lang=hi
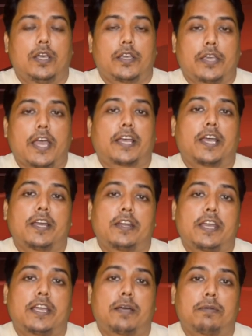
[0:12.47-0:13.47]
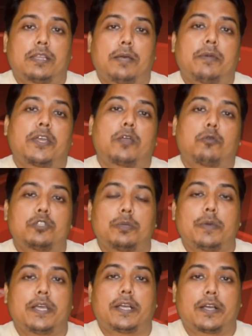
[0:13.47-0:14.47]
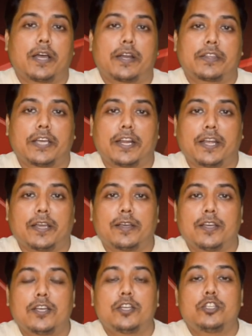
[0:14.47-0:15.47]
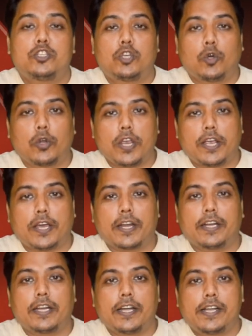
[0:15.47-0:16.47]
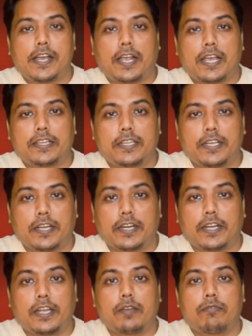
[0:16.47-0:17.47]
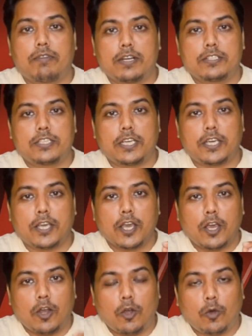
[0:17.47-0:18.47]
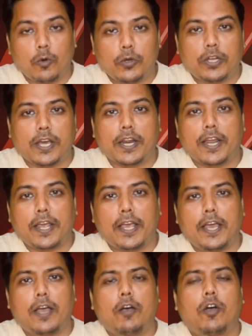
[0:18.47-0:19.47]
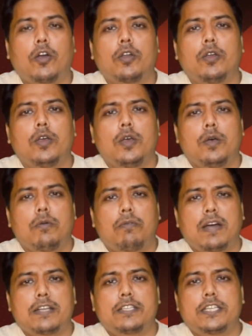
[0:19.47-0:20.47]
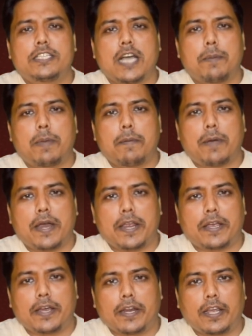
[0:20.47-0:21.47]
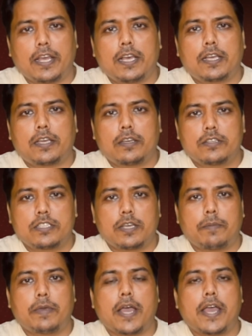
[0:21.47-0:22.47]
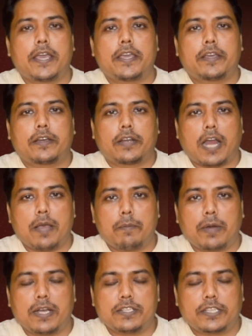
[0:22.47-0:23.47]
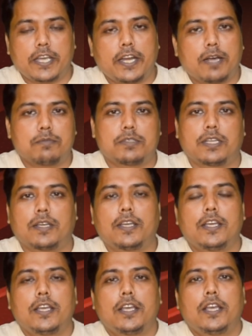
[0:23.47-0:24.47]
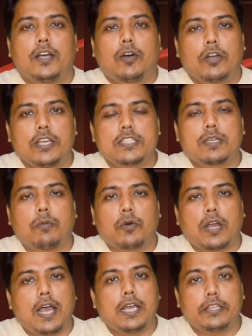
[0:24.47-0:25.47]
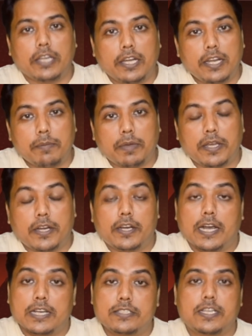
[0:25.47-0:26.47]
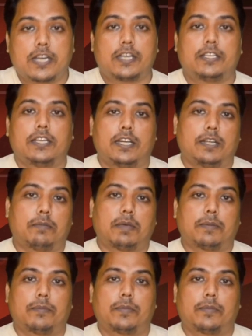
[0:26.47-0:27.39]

क्या क्या नहीं का मतलब है कि कुछ भी कर दे रहे हैं चोरी कर रहे हैं डकैती कर रहे हैं फर्जी लूट कर रहे हैं और फर्जी छापेमारी कर रहे हैं सी क्राइम ब्रांच के नाम से और ये सब हो रहा है दिल्ली में राजधानी दिल्ली में